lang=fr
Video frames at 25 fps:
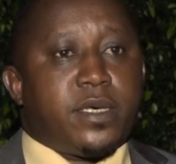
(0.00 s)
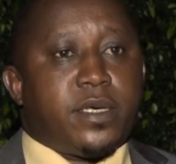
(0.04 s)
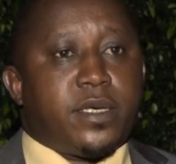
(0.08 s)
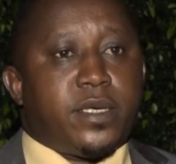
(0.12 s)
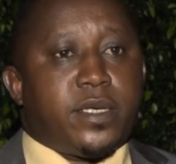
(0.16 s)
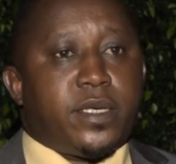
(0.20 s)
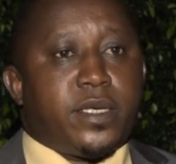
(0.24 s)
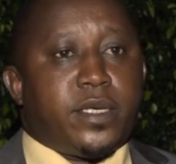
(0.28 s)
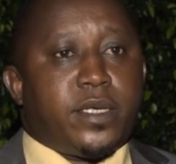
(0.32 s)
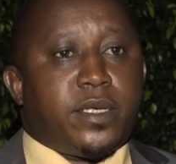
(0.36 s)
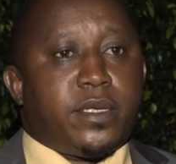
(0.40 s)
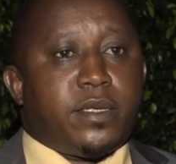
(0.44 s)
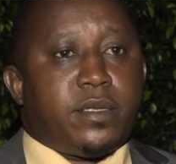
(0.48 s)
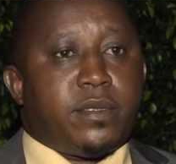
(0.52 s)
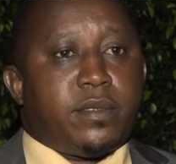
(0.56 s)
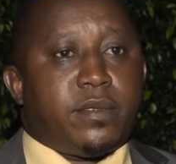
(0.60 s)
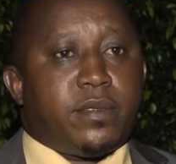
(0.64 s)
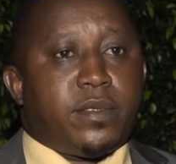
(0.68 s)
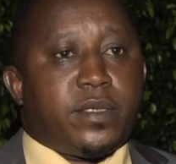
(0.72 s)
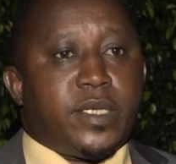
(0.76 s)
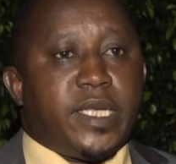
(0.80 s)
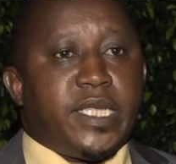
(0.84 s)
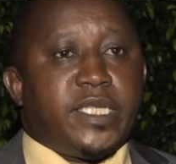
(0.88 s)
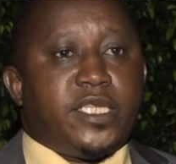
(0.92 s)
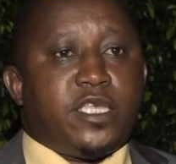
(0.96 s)

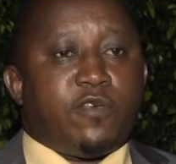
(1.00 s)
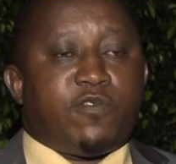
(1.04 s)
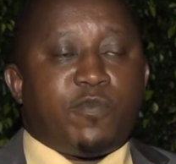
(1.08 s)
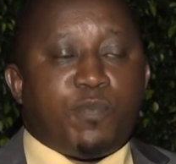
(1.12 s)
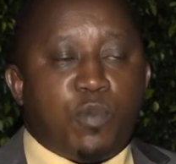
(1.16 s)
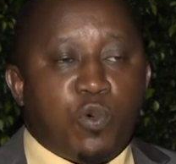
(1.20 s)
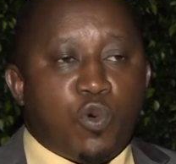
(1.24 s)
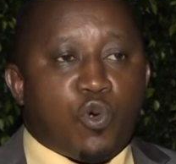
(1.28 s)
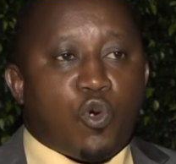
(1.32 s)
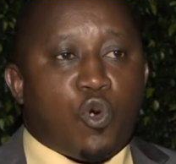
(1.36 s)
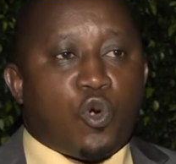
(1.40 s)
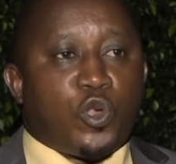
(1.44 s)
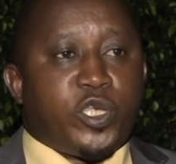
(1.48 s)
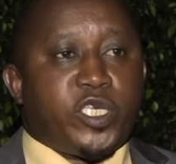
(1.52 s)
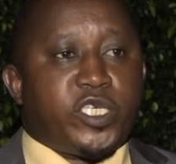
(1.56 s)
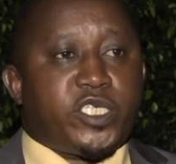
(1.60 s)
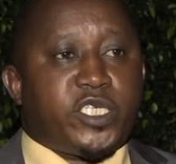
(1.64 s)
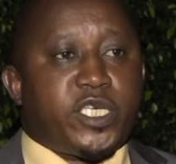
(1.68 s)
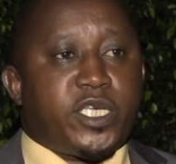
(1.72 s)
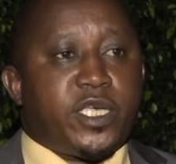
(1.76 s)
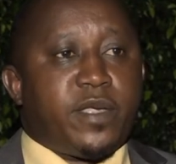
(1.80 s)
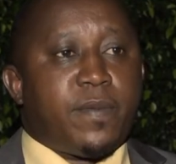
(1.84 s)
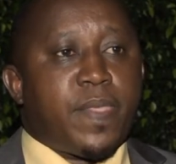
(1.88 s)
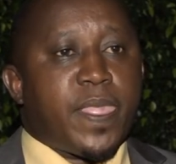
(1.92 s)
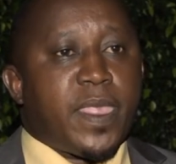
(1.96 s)
euh, les défis, pour
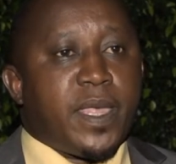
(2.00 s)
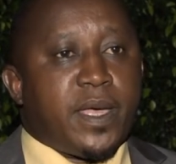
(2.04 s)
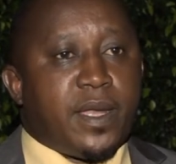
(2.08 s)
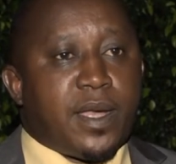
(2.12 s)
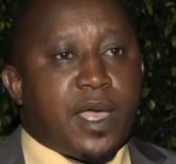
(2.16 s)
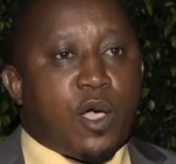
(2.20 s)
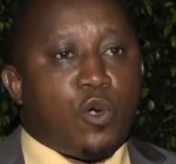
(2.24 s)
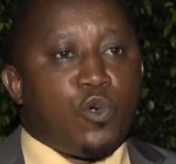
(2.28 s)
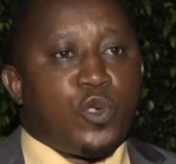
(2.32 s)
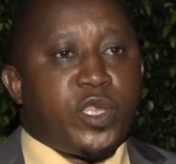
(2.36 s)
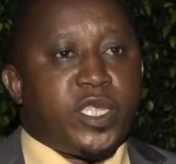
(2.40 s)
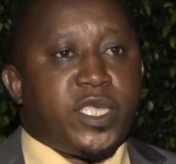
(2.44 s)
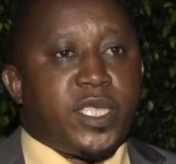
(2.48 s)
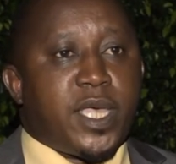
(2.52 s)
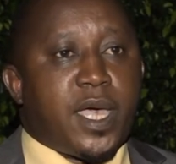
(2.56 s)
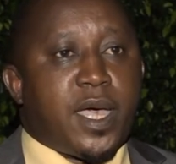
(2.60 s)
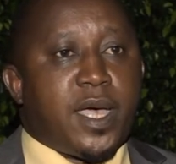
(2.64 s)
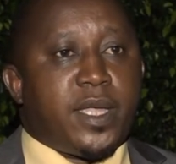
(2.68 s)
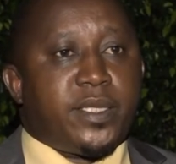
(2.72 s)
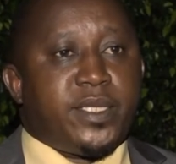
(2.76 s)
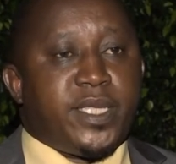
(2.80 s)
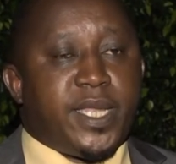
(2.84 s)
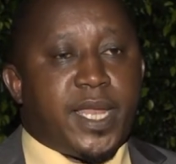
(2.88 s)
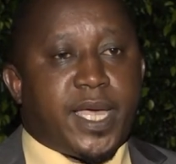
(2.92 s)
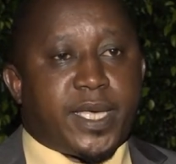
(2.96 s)
corriger là où il y
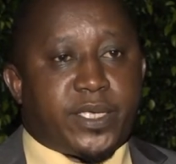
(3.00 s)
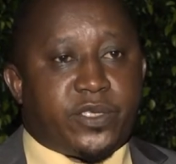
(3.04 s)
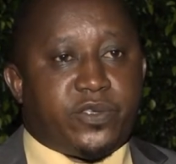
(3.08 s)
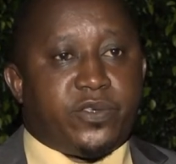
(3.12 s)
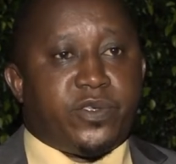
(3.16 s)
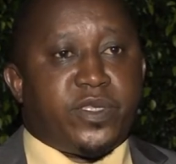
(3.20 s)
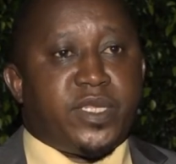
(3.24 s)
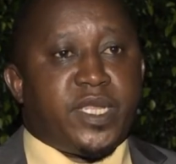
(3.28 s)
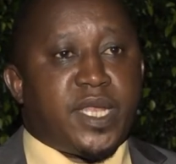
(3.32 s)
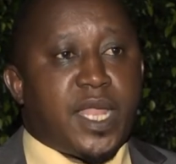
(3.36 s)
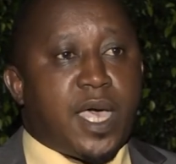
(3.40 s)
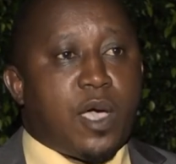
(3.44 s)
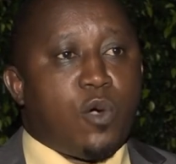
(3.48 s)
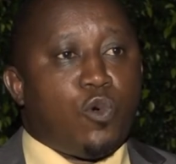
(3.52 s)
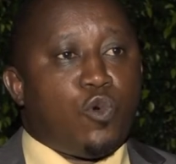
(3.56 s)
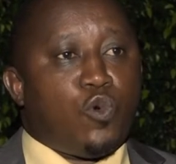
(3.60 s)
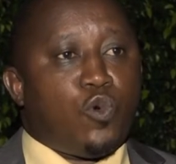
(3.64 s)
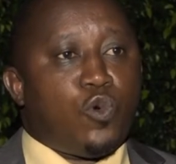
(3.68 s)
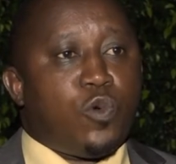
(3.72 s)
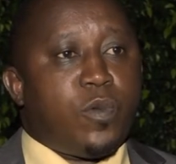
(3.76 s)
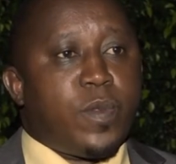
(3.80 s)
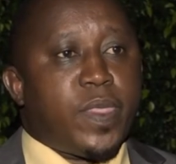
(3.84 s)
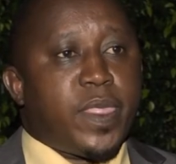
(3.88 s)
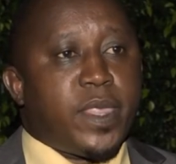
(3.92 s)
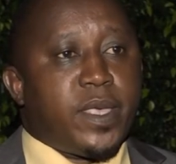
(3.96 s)
a des lacunes, là
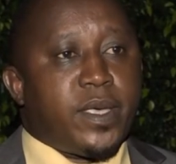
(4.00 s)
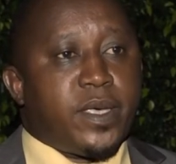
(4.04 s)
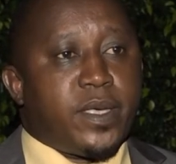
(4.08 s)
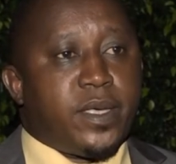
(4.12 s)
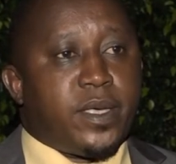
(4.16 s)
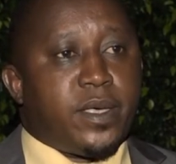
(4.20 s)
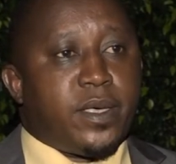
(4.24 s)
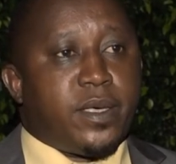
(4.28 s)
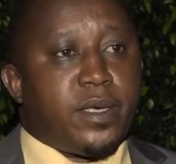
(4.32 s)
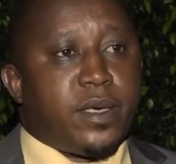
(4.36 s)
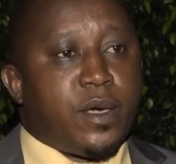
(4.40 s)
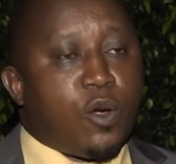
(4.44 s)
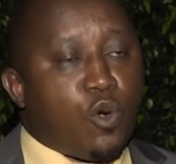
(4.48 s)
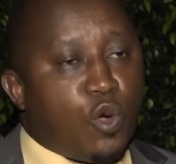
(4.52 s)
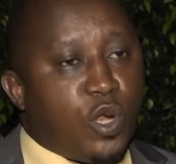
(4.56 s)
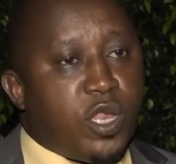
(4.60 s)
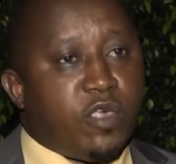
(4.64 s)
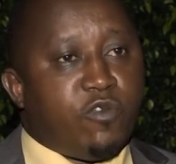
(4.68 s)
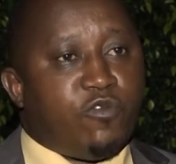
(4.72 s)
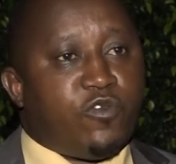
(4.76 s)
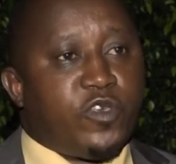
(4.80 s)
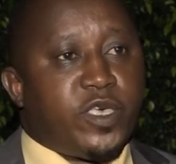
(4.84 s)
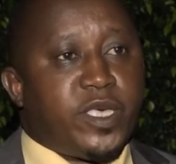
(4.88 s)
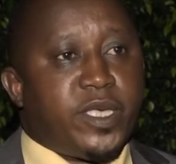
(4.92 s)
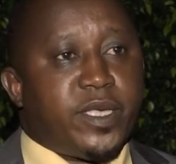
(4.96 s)
où euh,
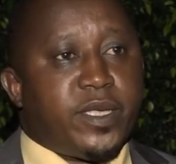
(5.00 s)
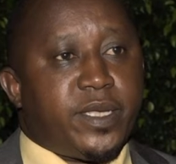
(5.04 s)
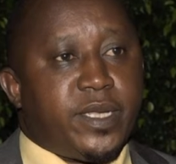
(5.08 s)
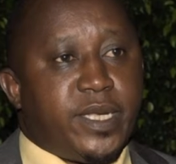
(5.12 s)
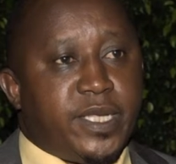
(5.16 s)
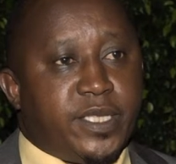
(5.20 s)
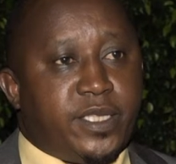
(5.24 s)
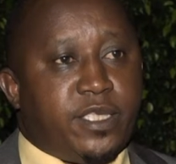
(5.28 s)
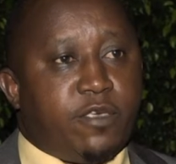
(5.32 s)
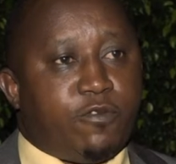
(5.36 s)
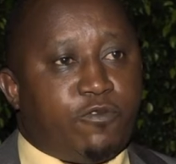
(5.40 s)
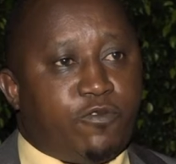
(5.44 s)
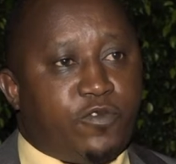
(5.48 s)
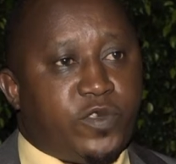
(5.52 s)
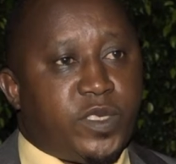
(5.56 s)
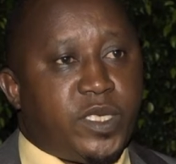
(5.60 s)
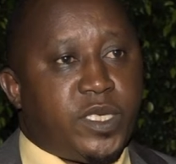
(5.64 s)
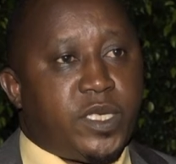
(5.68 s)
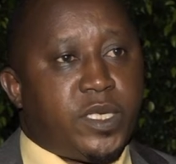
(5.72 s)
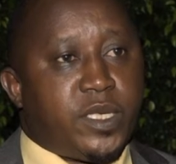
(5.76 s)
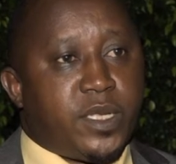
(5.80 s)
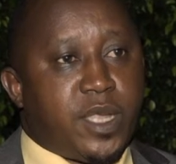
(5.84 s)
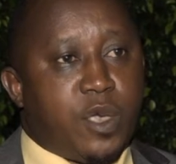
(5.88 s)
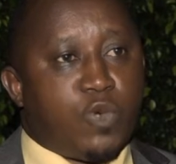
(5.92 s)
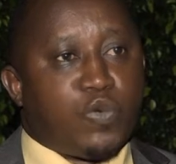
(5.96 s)
relever les
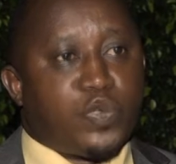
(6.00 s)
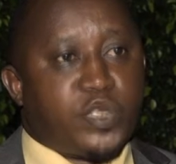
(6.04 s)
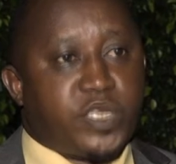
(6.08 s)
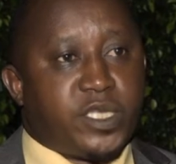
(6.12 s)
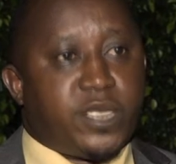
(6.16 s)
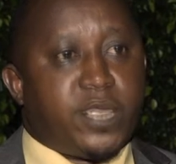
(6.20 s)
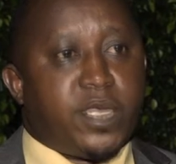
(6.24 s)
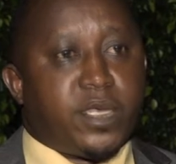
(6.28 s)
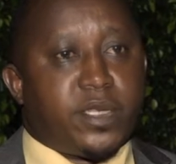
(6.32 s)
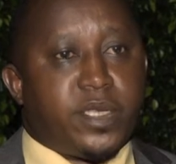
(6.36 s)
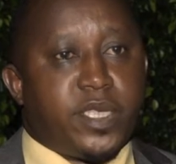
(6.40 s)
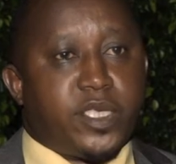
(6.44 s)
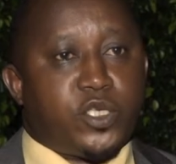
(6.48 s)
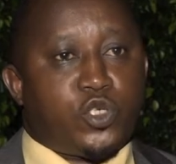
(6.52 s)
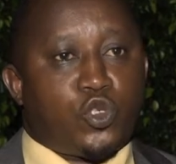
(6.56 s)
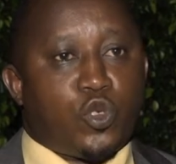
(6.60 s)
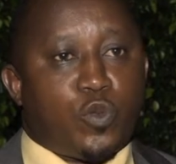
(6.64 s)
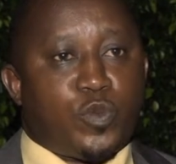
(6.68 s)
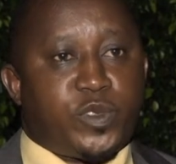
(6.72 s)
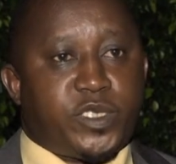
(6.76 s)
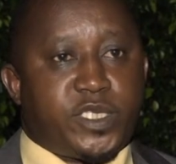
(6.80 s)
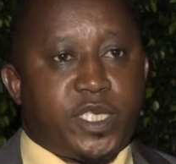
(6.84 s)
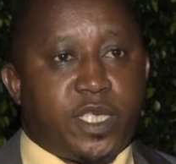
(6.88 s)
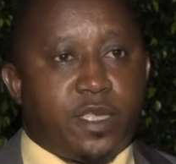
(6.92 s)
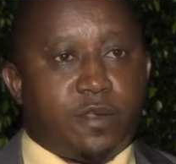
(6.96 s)
défis, là où ces derniers
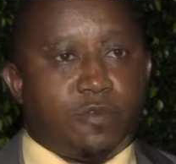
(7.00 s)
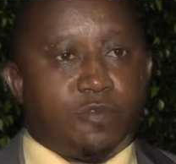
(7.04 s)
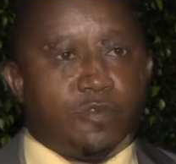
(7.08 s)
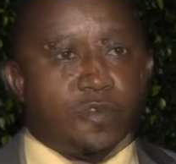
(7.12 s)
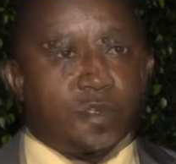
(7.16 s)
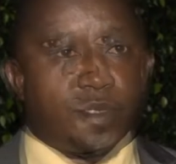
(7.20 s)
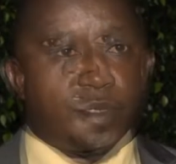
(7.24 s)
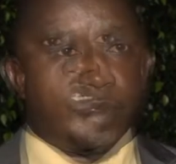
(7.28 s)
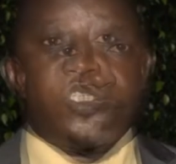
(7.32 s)
s'observent.